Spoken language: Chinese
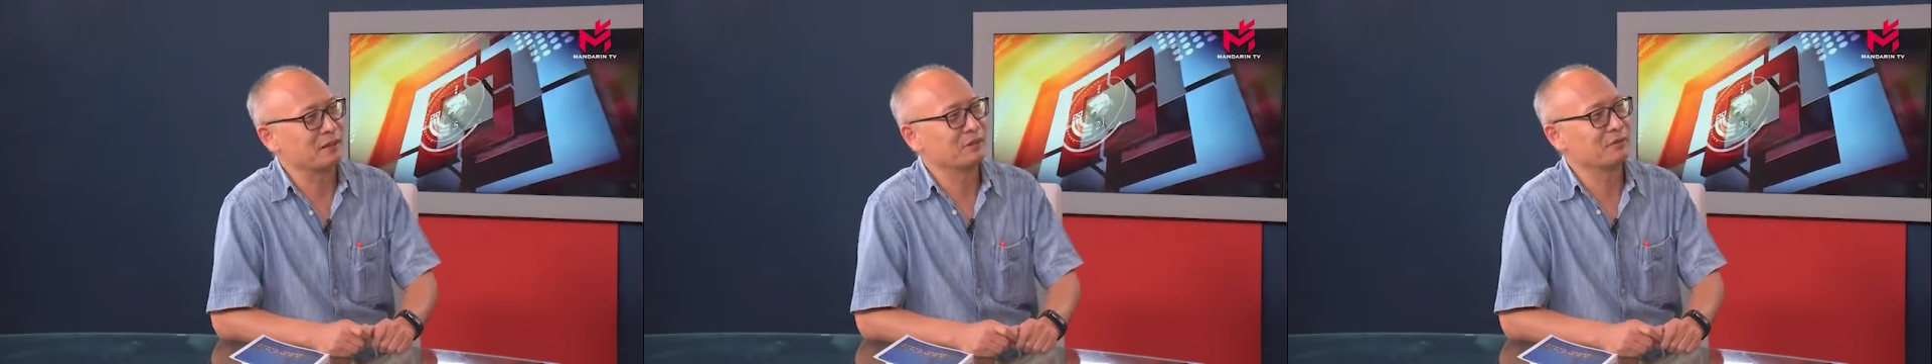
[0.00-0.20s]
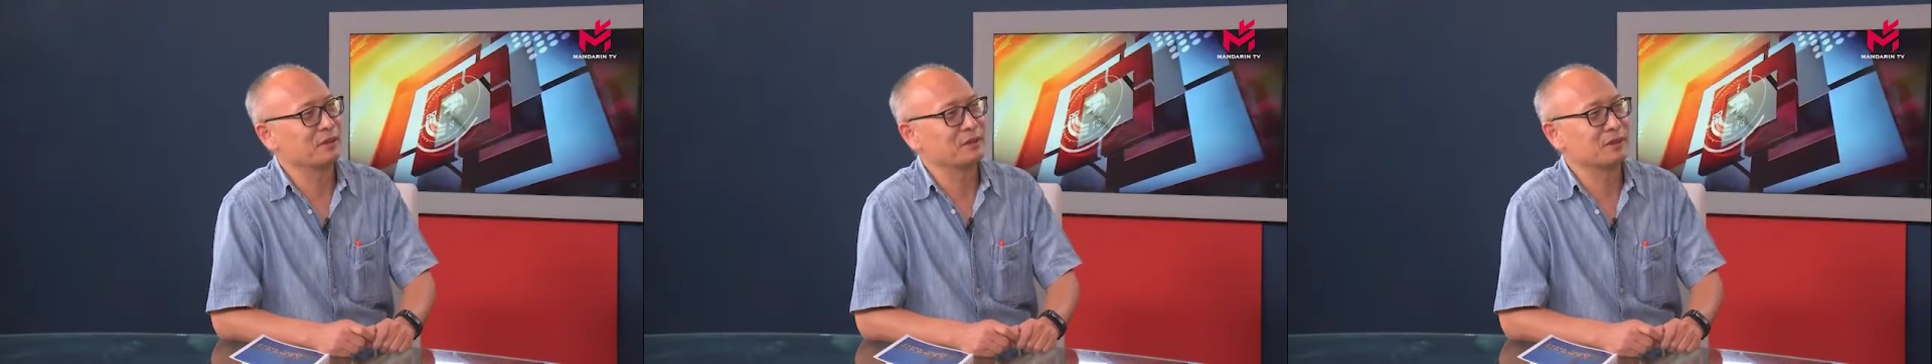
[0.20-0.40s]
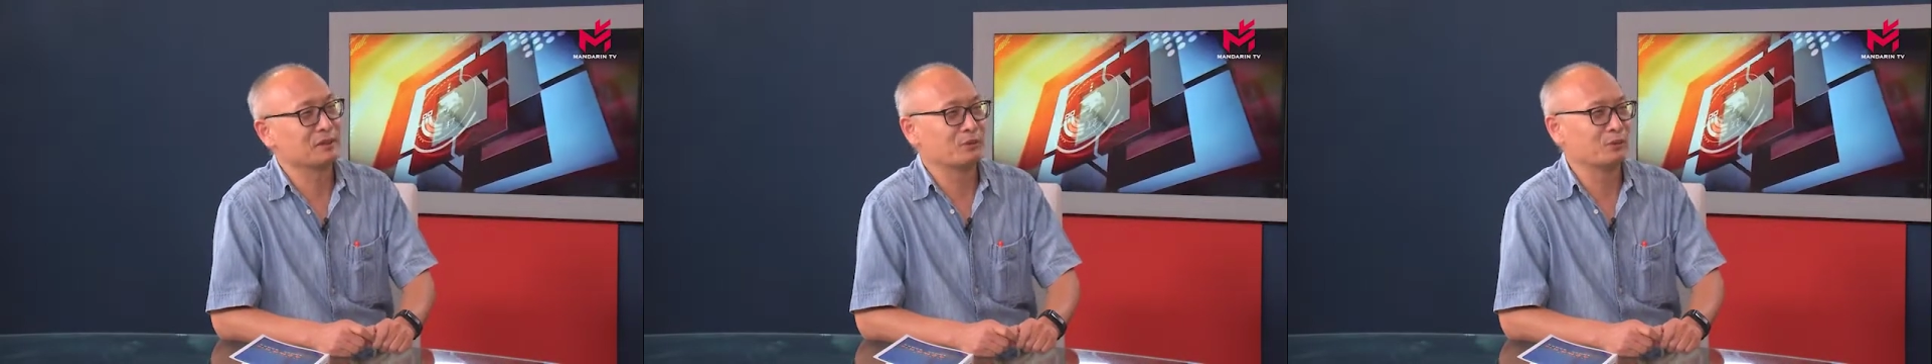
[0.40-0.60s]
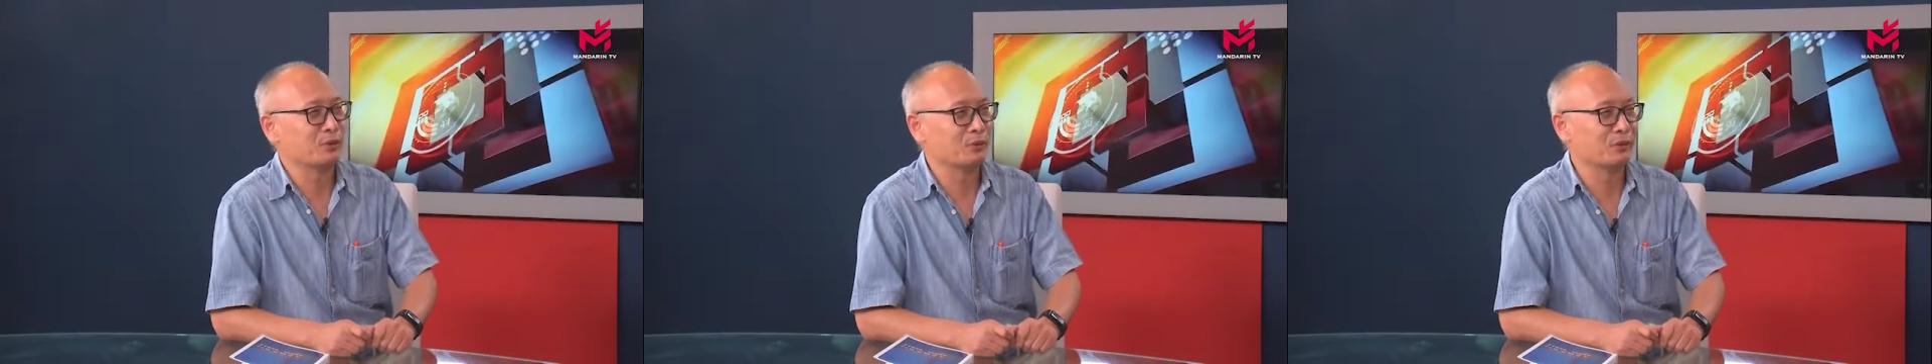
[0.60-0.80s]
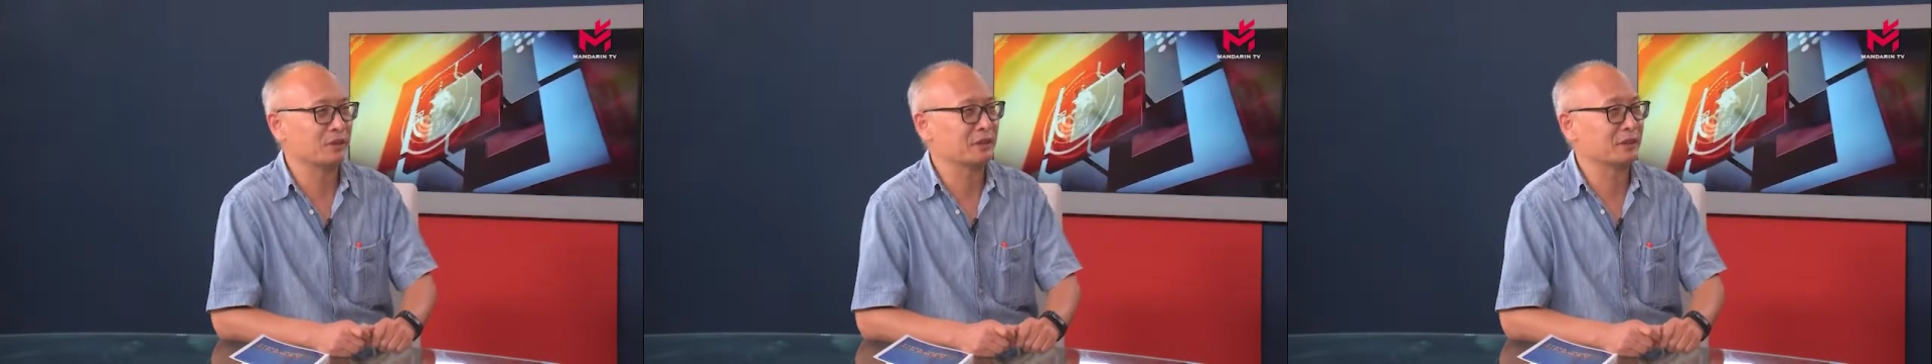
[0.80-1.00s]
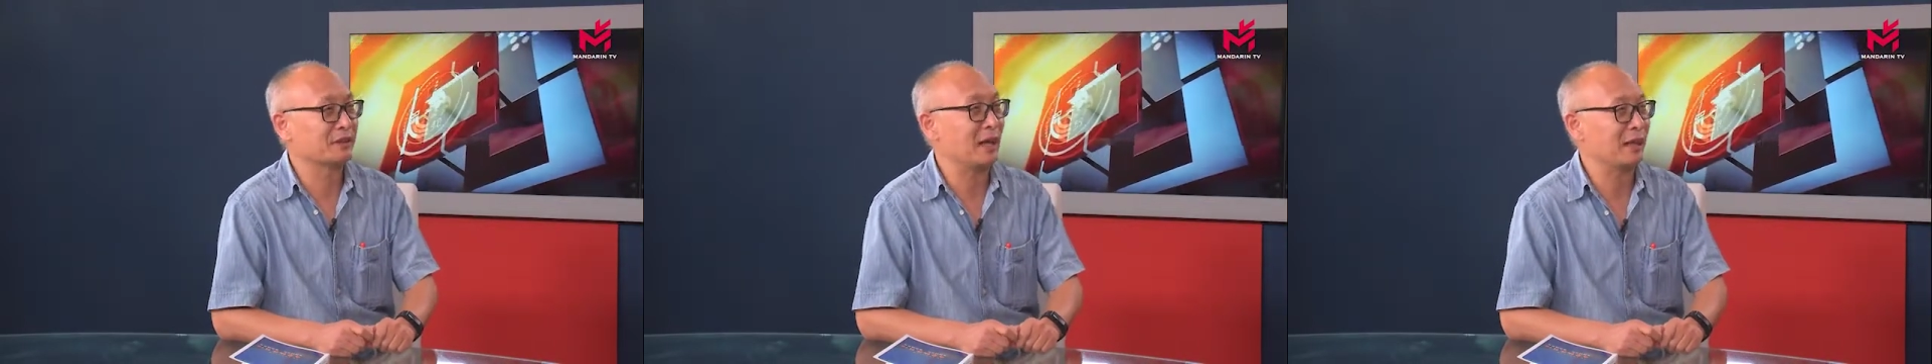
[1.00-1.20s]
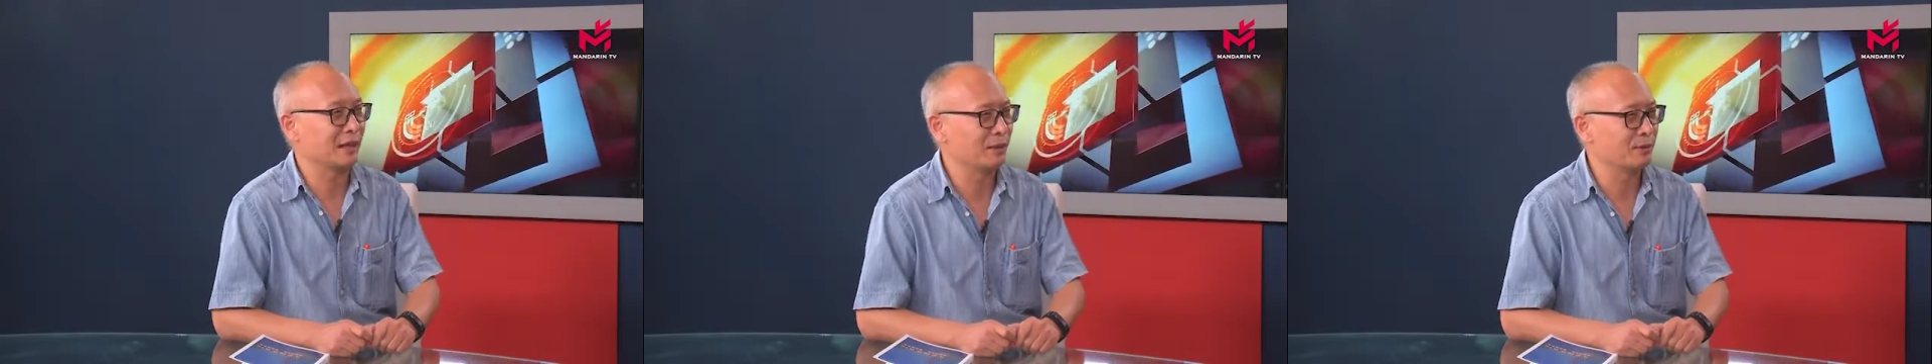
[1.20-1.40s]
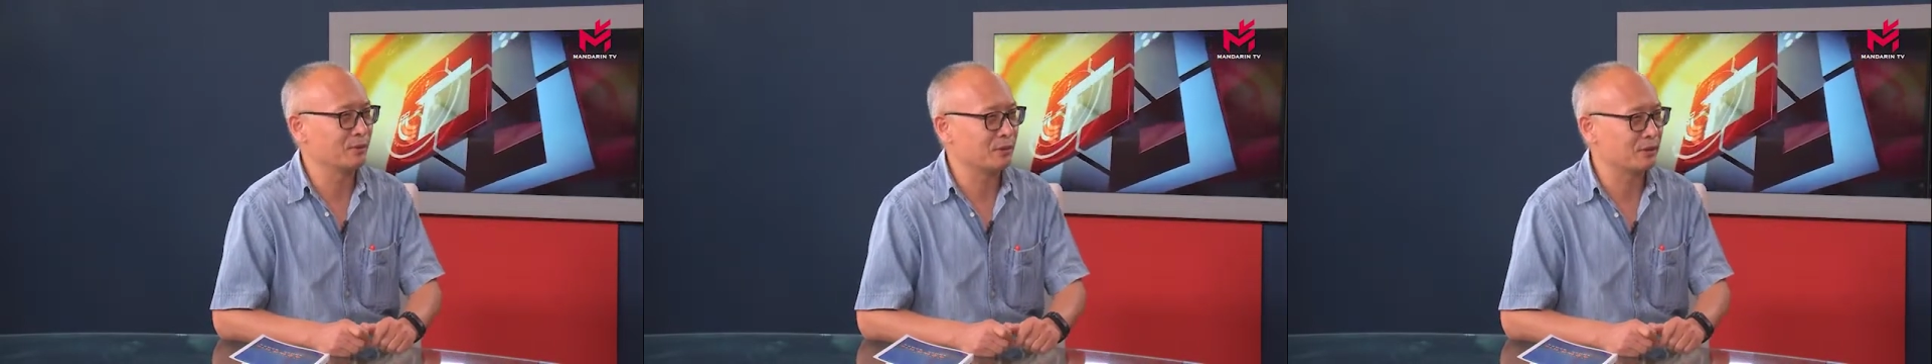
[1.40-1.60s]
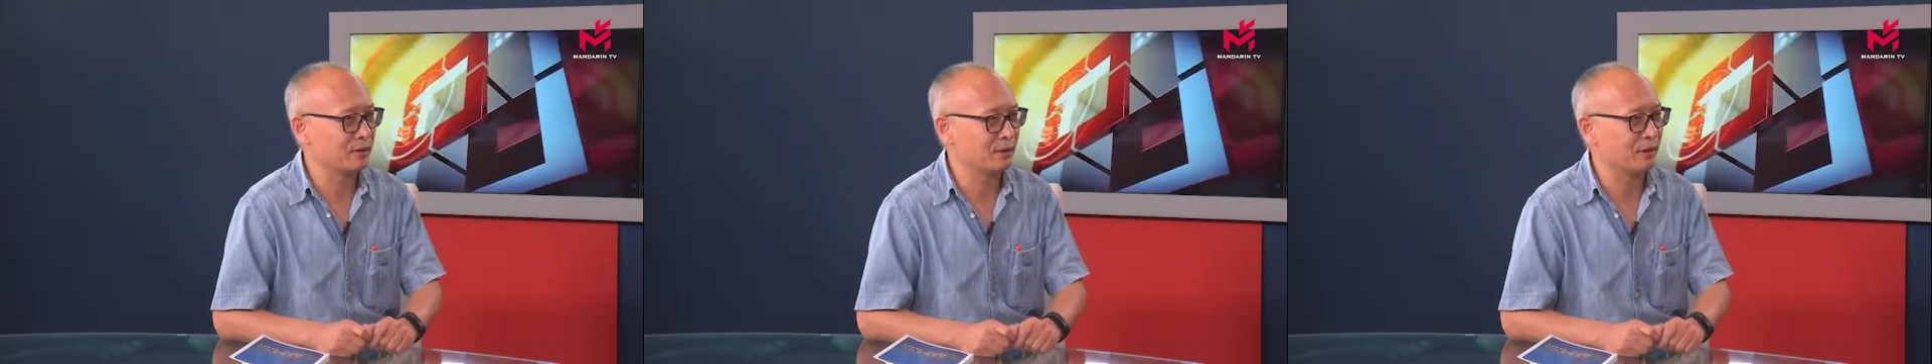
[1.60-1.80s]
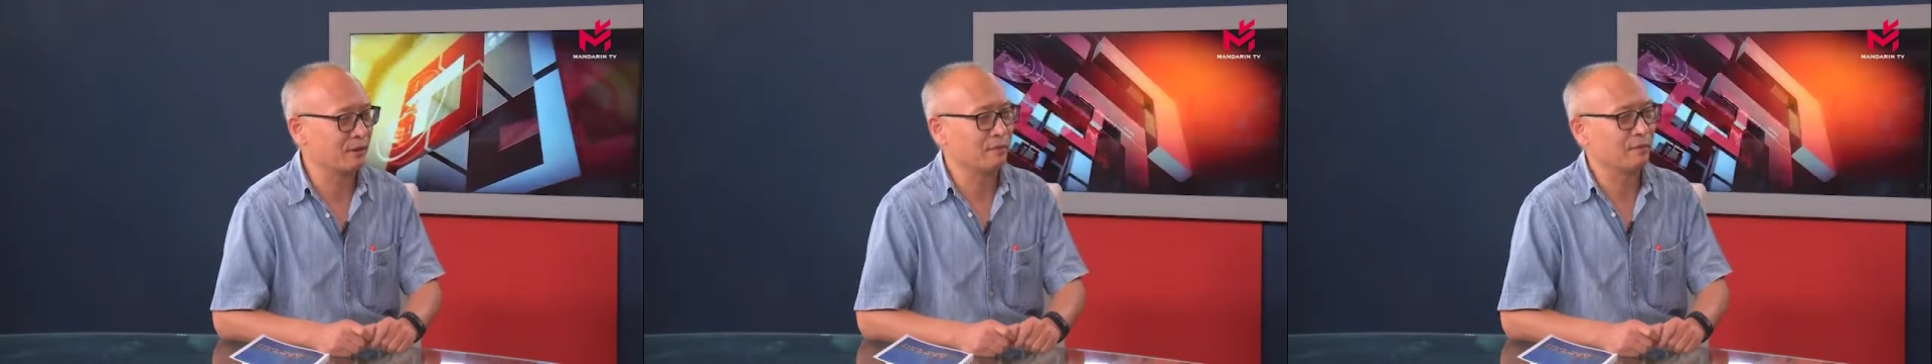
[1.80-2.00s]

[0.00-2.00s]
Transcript: 因为这我觉得是大概率事件。